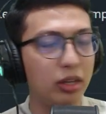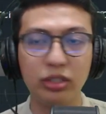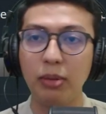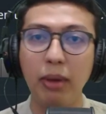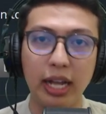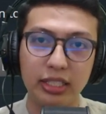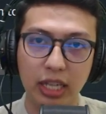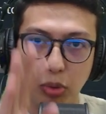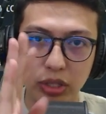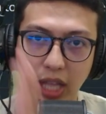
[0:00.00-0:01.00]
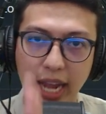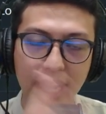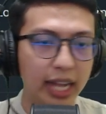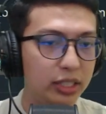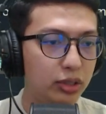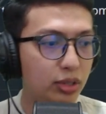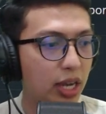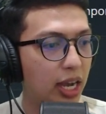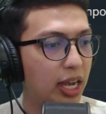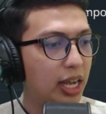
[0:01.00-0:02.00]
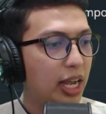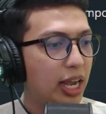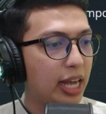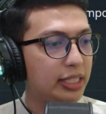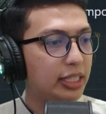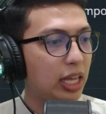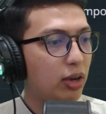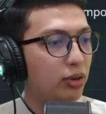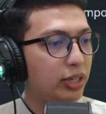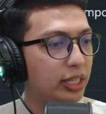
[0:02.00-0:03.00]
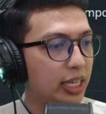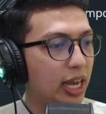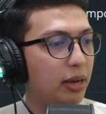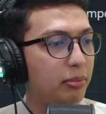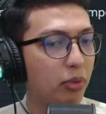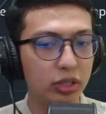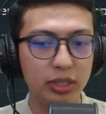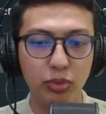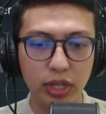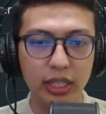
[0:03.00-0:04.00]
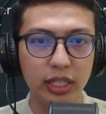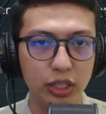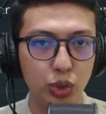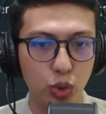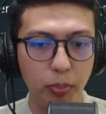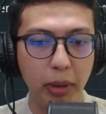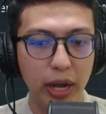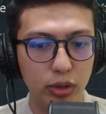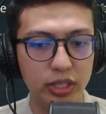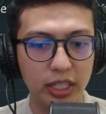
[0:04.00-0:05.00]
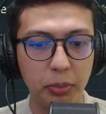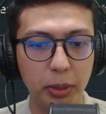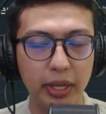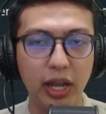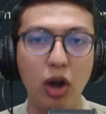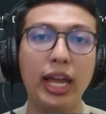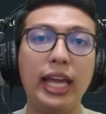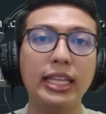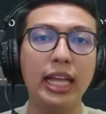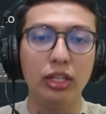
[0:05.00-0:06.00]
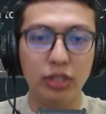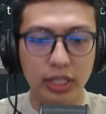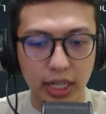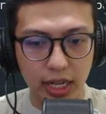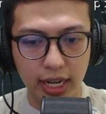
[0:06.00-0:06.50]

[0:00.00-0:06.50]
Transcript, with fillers: Oh, terima kasih ya buat Raihan sudah ngasih tahu ini ya mod mungkin ini cukup bagus ya teman-teman. Oke kita lanjut aja ke